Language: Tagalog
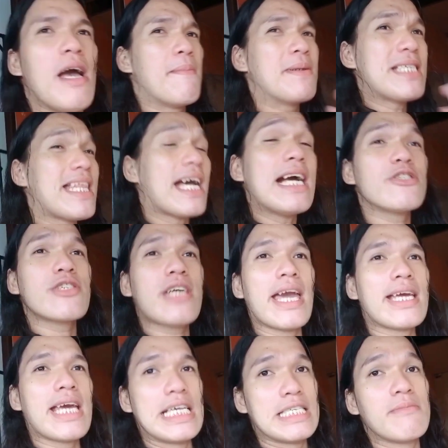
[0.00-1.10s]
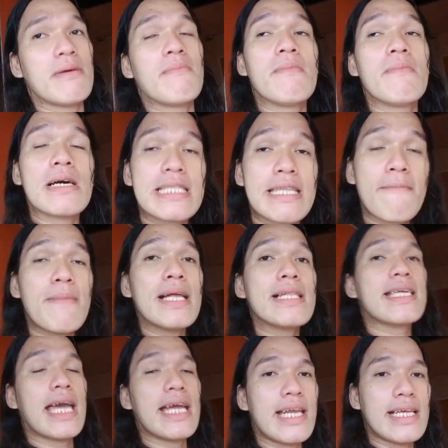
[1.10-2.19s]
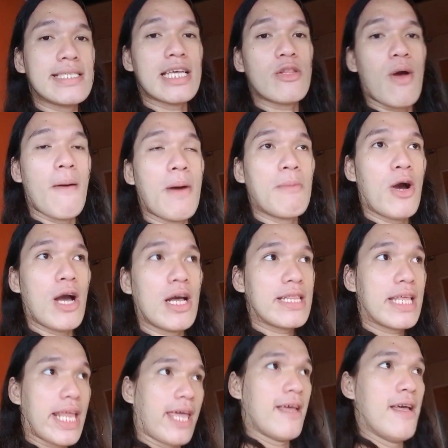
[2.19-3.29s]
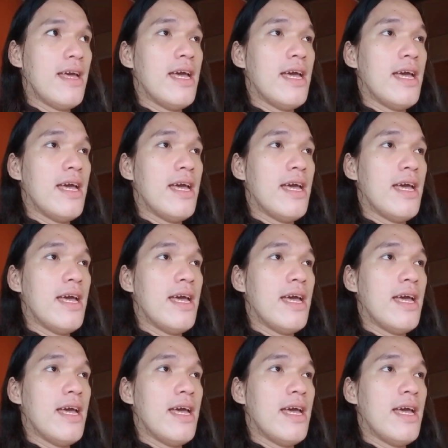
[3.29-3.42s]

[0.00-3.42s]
Basta daghan jud kay guys, demand kay guys sa tuwa mo dire.